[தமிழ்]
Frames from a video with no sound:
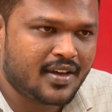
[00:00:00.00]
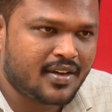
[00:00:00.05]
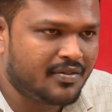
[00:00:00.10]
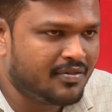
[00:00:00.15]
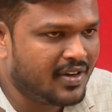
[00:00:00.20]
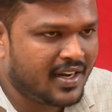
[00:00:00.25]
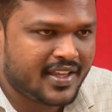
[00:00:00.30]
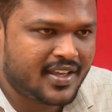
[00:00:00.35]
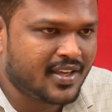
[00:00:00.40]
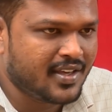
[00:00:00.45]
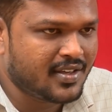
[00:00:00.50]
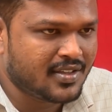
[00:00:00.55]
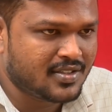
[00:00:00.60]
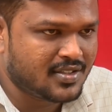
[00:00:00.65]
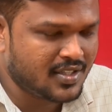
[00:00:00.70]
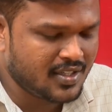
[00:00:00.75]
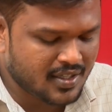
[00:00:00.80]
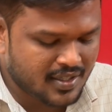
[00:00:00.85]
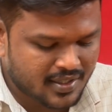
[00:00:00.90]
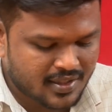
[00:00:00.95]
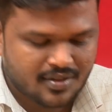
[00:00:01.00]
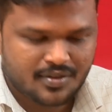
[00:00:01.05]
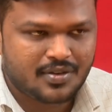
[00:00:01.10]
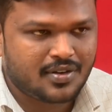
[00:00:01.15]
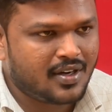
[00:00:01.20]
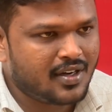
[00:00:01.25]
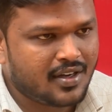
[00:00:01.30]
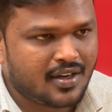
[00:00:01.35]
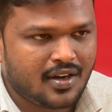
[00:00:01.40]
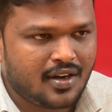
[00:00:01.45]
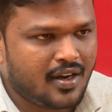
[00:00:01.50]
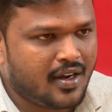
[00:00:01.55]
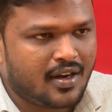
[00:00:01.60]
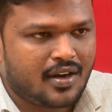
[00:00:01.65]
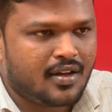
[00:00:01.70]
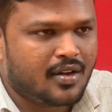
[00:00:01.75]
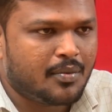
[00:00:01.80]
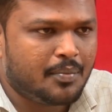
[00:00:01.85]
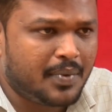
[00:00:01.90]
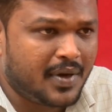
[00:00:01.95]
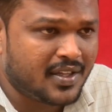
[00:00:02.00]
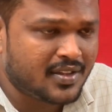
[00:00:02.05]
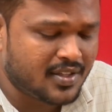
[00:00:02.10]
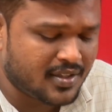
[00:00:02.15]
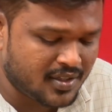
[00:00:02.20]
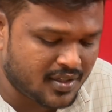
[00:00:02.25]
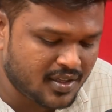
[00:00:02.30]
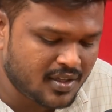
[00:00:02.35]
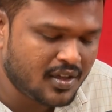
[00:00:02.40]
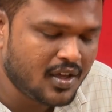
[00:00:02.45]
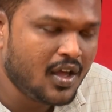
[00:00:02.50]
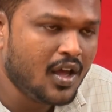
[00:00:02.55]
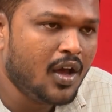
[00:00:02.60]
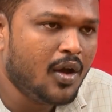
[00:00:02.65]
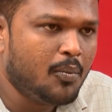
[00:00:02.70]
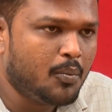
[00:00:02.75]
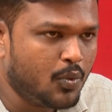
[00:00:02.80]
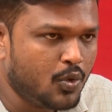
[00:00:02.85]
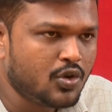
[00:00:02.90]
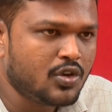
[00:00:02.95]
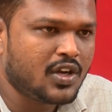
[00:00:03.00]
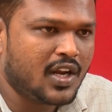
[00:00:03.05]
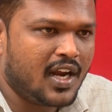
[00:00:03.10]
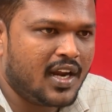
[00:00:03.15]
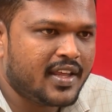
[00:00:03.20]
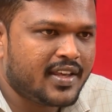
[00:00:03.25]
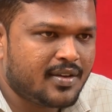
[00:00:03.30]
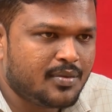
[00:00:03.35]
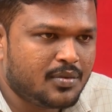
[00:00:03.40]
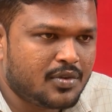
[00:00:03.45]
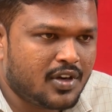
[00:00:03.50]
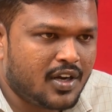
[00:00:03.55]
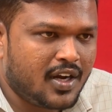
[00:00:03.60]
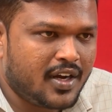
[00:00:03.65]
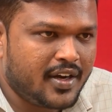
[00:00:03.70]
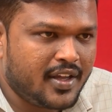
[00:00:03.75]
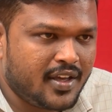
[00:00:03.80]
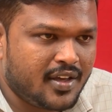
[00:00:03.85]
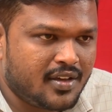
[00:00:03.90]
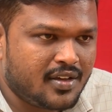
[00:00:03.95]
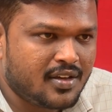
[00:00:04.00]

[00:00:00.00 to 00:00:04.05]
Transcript: விலக்கிக்கிச்சு இந்த விவரங்கள் எல்லாரும் பார்த்தது மூணு நாளைக்கு முன்னாடி